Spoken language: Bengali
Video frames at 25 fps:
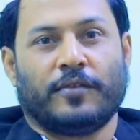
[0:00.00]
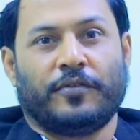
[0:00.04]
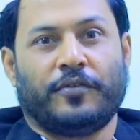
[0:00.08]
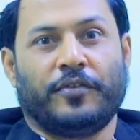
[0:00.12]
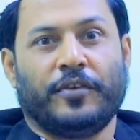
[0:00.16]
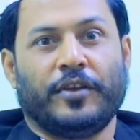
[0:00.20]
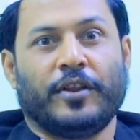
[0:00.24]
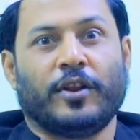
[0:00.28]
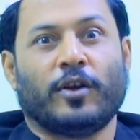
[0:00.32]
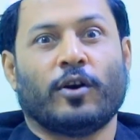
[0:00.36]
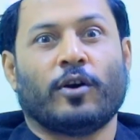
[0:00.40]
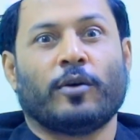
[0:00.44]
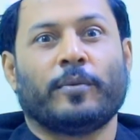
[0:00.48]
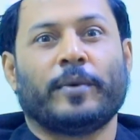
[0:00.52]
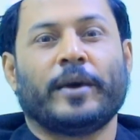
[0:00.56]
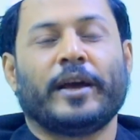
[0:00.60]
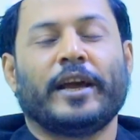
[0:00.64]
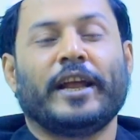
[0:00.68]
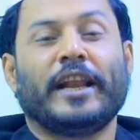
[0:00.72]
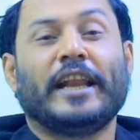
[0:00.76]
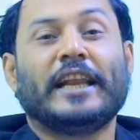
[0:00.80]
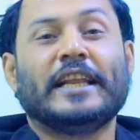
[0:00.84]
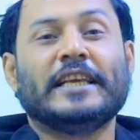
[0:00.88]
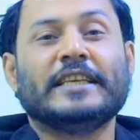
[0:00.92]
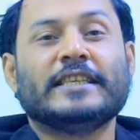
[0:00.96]
ফির হবে
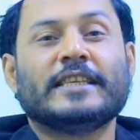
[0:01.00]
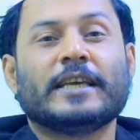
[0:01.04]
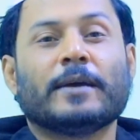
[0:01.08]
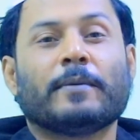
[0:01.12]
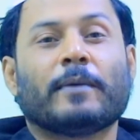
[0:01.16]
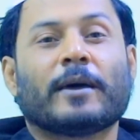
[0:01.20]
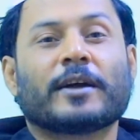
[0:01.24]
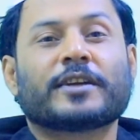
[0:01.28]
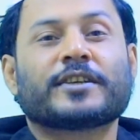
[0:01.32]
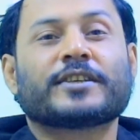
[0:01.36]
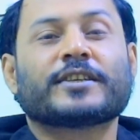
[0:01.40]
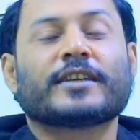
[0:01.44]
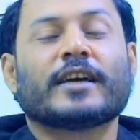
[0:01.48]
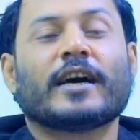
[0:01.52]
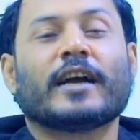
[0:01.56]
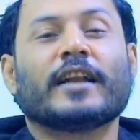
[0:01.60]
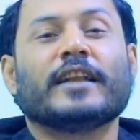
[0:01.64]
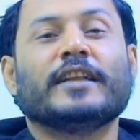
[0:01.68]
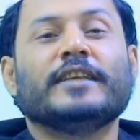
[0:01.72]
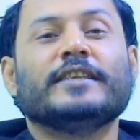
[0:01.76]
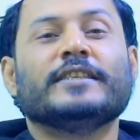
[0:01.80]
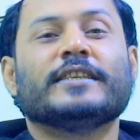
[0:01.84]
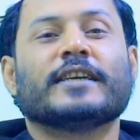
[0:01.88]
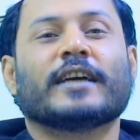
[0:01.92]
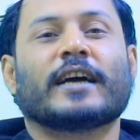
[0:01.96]
নিজে বাদশাহ
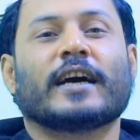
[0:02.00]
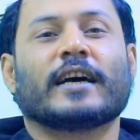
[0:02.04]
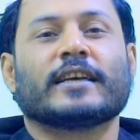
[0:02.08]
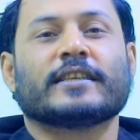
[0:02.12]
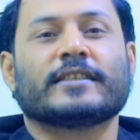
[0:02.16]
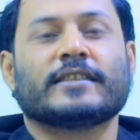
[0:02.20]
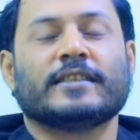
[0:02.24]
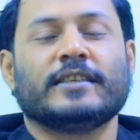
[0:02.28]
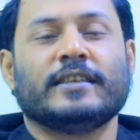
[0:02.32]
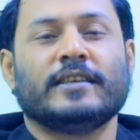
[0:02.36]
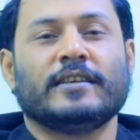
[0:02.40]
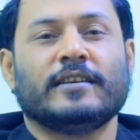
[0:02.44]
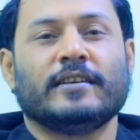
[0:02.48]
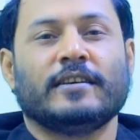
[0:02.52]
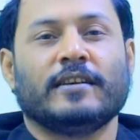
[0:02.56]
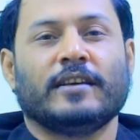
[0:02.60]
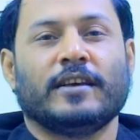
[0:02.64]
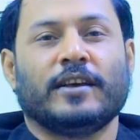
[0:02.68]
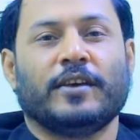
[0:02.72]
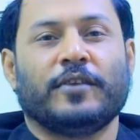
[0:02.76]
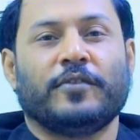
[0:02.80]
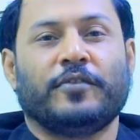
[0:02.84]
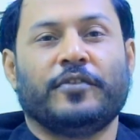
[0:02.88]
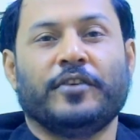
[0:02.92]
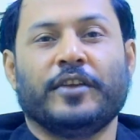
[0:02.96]
নিজে কাজী
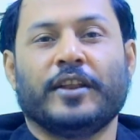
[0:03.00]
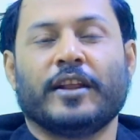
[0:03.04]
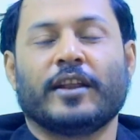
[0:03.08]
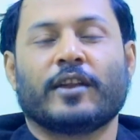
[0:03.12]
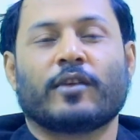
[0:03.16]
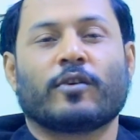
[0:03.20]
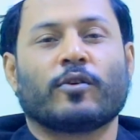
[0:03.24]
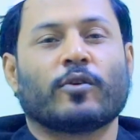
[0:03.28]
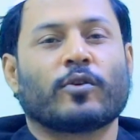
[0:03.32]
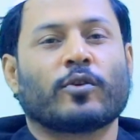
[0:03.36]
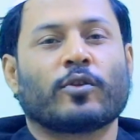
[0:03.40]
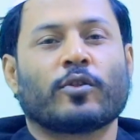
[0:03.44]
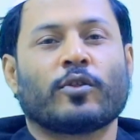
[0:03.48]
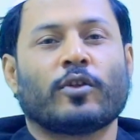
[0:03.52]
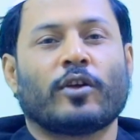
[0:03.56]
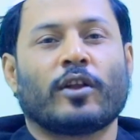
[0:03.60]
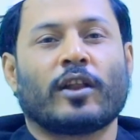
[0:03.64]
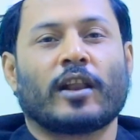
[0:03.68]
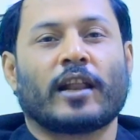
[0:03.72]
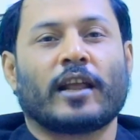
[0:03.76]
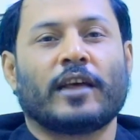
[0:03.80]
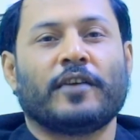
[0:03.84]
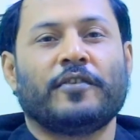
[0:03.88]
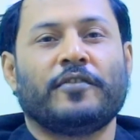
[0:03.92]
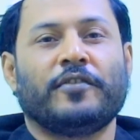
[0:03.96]
ফিরের কোনো দল
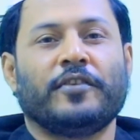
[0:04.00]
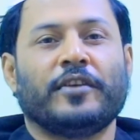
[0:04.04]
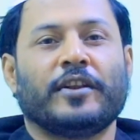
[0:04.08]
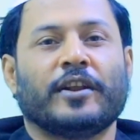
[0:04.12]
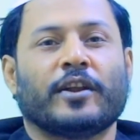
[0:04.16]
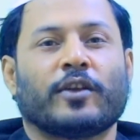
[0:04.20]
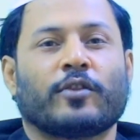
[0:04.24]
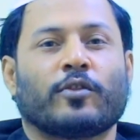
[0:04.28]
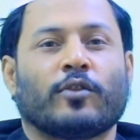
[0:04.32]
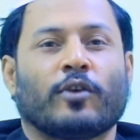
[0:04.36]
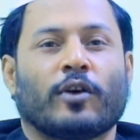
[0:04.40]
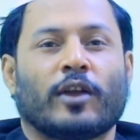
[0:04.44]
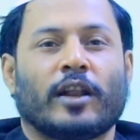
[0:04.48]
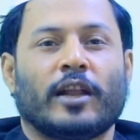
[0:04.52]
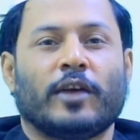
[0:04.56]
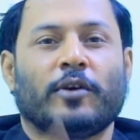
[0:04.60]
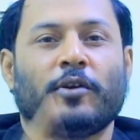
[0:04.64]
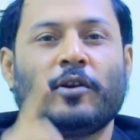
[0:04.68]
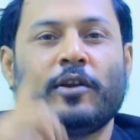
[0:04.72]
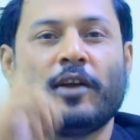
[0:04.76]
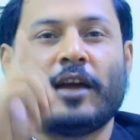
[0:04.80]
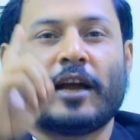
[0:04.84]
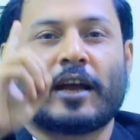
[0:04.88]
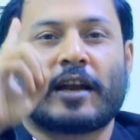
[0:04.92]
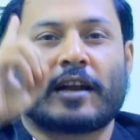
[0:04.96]
নাই ফিরের দলে
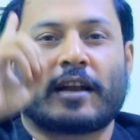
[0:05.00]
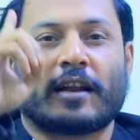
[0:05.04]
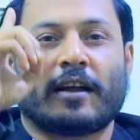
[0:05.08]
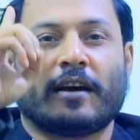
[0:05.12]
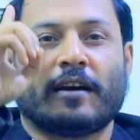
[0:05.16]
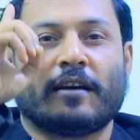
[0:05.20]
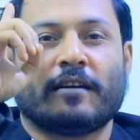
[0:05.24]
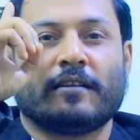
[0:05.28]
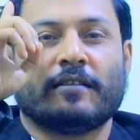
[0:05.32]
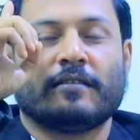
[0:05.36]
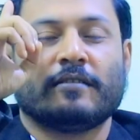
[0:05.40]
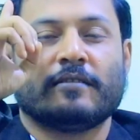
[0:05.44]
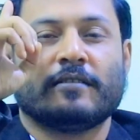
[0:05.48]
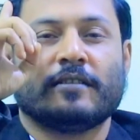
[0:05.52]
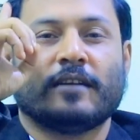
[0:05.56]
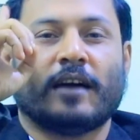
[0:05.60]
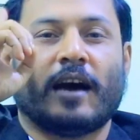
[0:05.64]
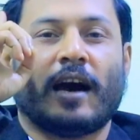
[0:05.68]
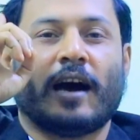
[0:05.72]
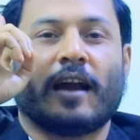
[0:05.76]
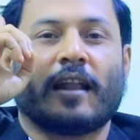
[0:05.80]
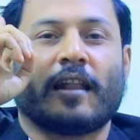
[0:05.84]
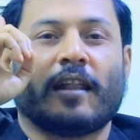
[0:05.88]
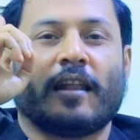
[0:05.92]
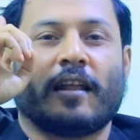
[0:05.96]
হইল একটা
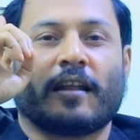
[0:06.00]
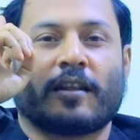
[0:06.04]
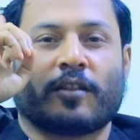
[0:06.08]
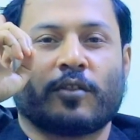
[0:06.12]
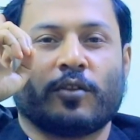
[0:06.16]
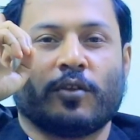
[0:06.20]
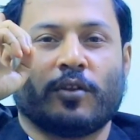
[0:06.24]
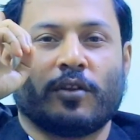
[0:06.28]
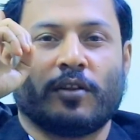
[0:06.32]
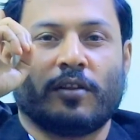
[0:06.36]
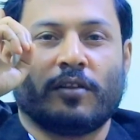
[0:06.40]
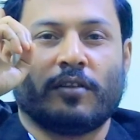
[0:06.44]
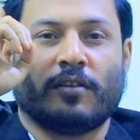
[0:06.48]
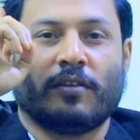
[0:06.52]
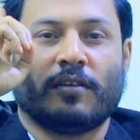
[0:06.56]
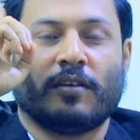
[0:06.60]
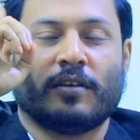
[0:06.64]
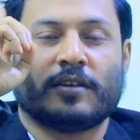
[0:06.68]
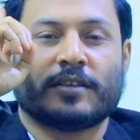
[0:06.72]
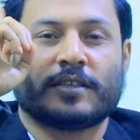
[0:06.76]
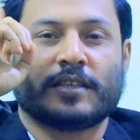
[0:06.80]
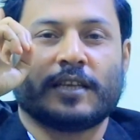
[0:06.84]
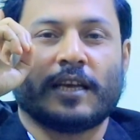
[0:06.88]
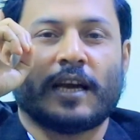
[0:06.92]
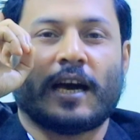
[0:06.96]
আল্লাহর দল
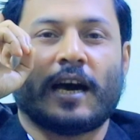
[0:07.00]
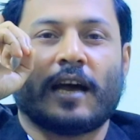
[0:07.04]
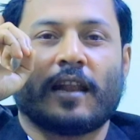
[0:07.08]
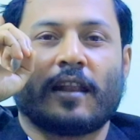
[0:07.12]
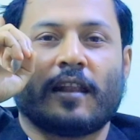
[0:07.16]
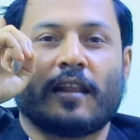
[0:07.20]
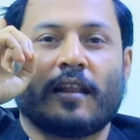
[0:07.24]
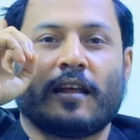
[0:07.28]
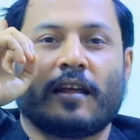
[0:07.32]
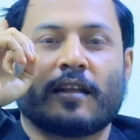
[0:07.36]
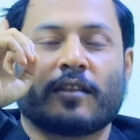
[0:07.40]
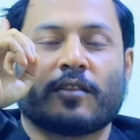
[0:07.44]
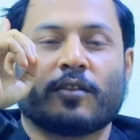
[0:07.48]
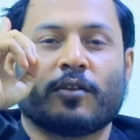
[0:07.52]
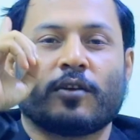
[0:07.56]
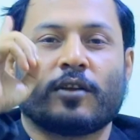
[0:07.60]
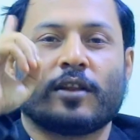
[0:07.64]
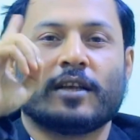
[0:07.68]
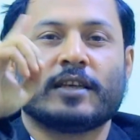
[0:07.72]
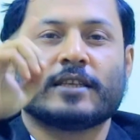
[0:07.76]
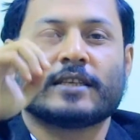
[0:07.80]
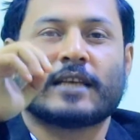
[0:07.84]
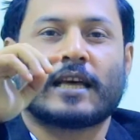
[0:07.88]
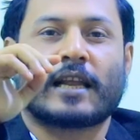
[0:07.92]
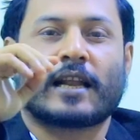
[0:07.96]
সে আল্লাহর
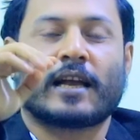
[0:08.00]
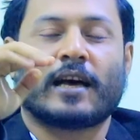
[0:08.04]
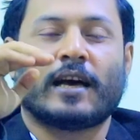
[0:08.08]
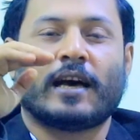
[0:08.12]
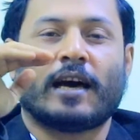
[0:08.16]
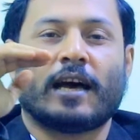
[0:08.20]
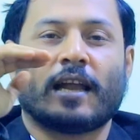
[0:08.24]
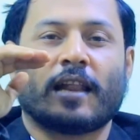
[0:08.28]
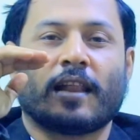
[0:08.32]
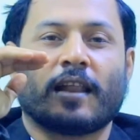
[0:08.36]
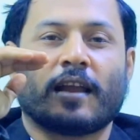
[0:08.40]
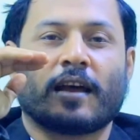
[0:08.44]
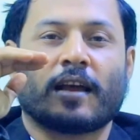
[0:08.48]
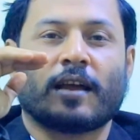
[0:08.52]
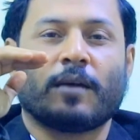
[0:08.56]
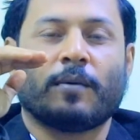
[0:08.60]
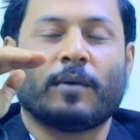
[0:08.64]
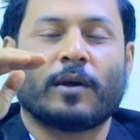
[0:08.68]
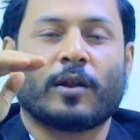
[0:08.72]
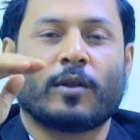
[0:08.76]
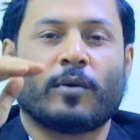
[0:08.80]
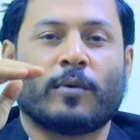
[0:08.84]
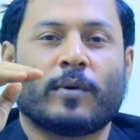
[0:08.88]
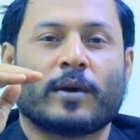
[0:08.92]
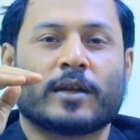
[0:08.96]
দলে যারা আল্লাহকে
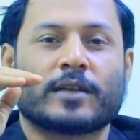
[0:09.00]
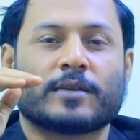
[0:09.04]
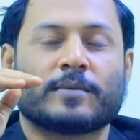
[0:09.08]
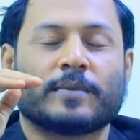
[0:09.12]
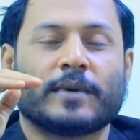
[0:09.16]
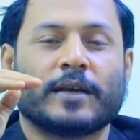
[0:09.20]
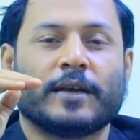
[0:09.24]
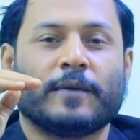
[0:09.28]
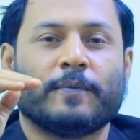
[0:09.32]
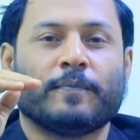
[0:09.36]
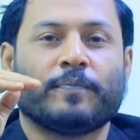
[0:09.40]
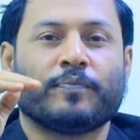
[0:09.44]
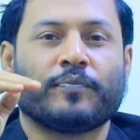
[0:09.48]
ভালোবাসবে